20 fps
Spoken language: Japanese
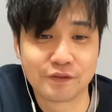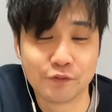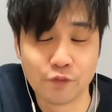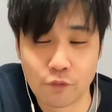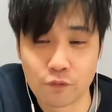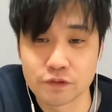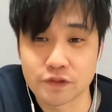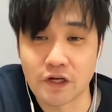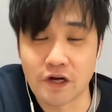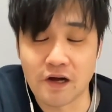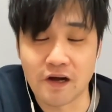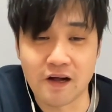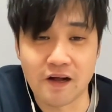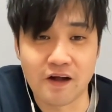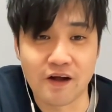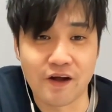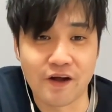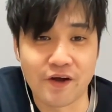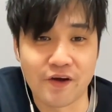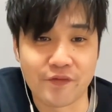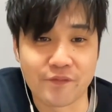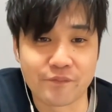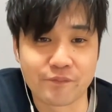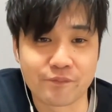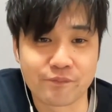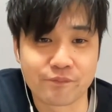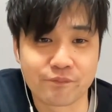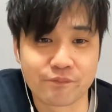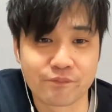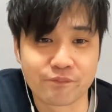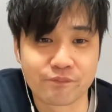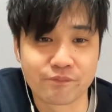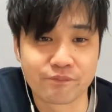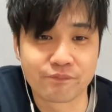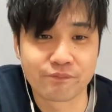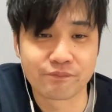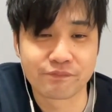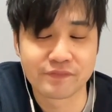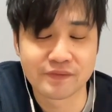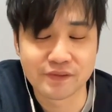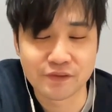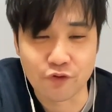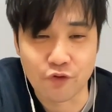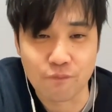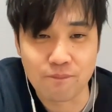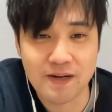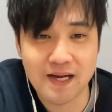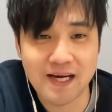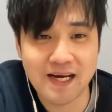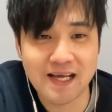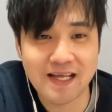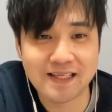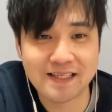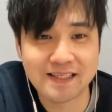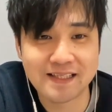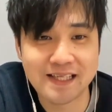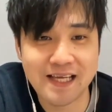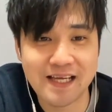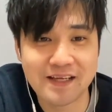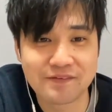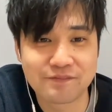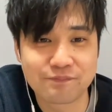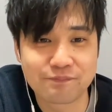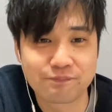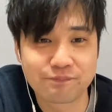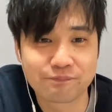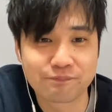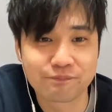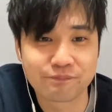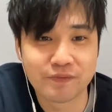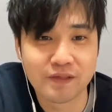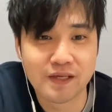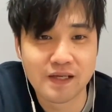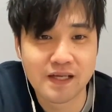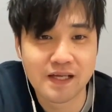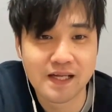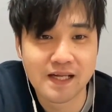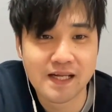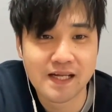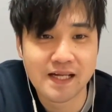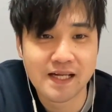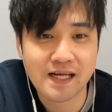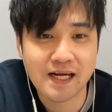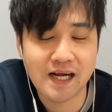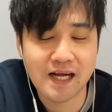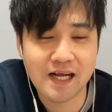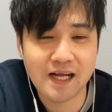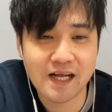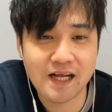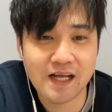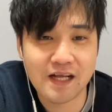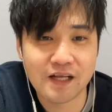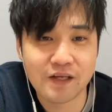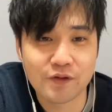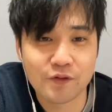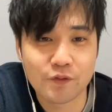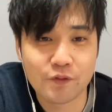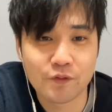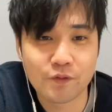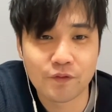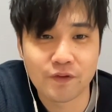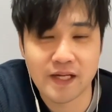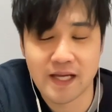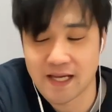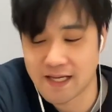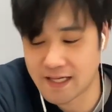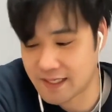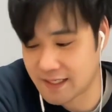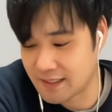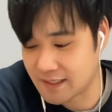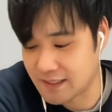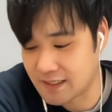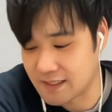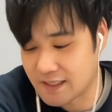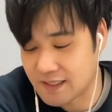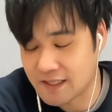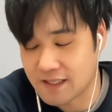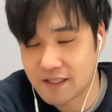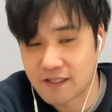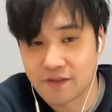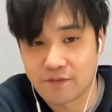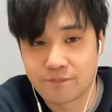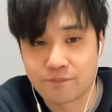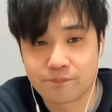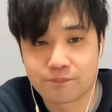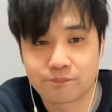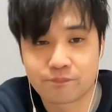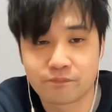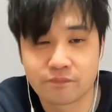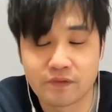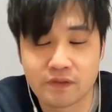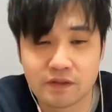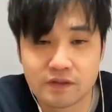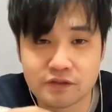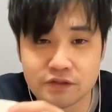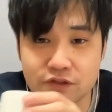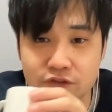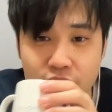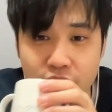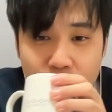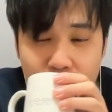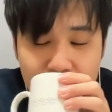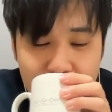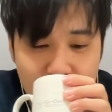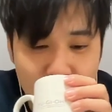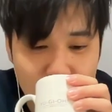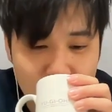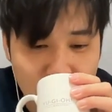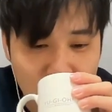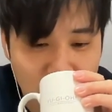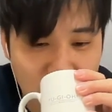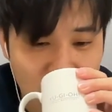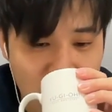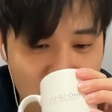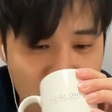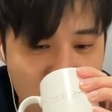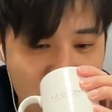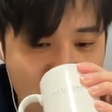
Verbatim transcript: い。よっしゃー止まらないはいはい、この子ね、はい。ちょっとコーヒー飲むわ。